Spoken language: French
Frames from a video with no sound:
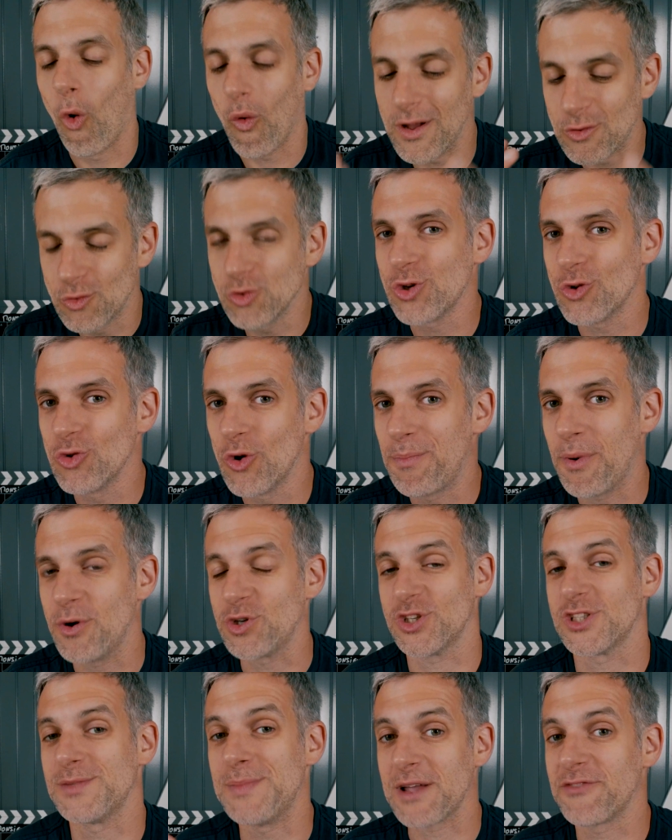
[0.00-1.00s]
On a tous dans nos
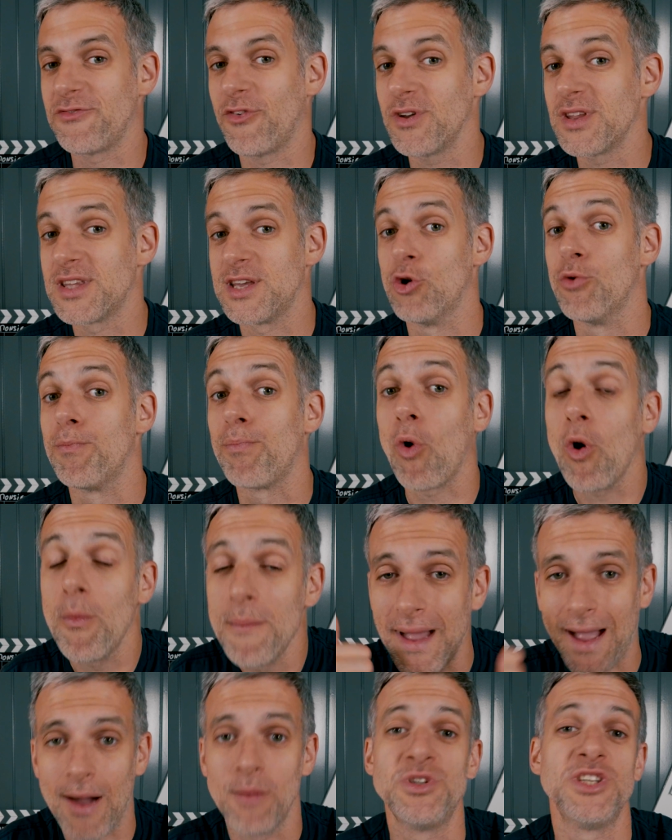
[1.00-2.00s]
poches un smartphone qui est le
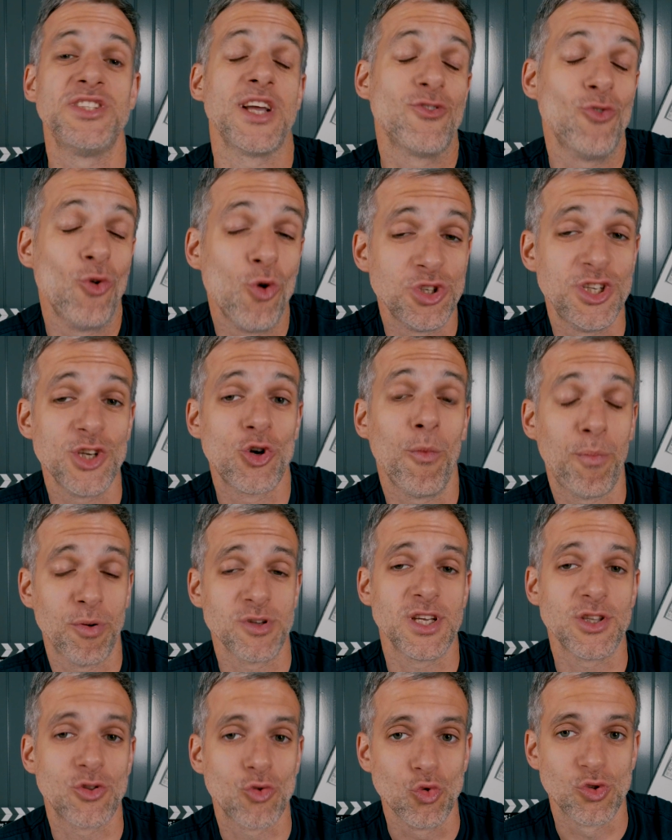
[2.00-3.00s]
premier objet technologique qu'on
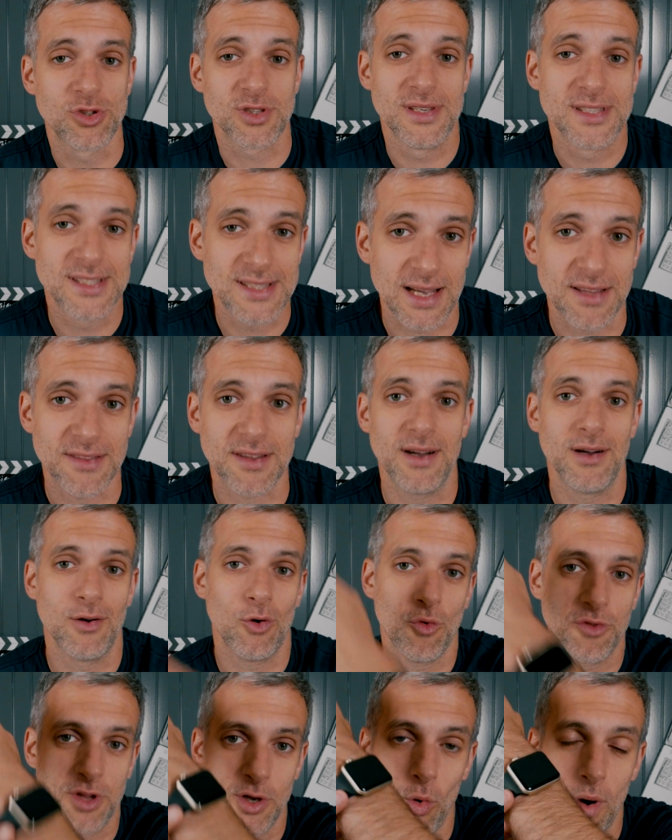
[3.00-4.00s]
possède tous. Certains
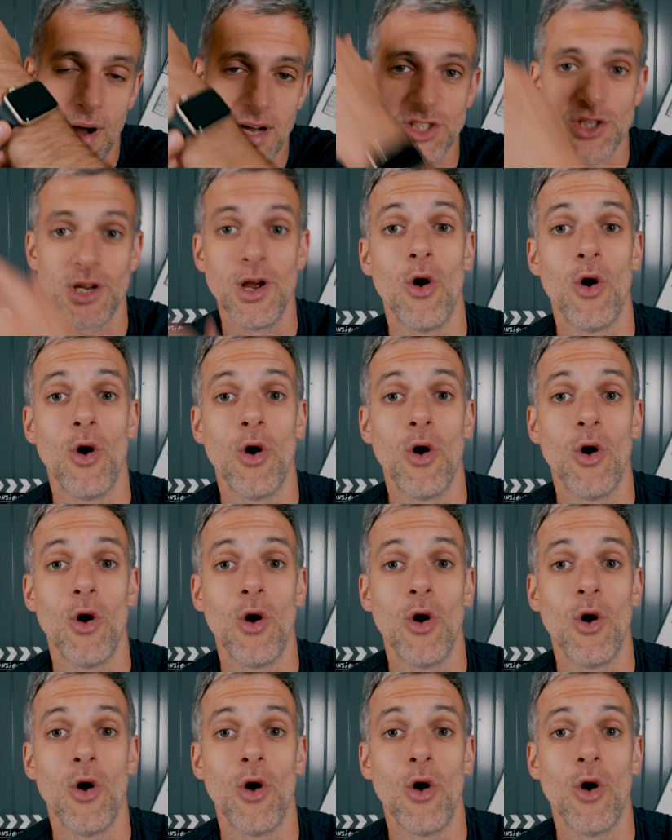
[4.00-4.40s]
ont des watches,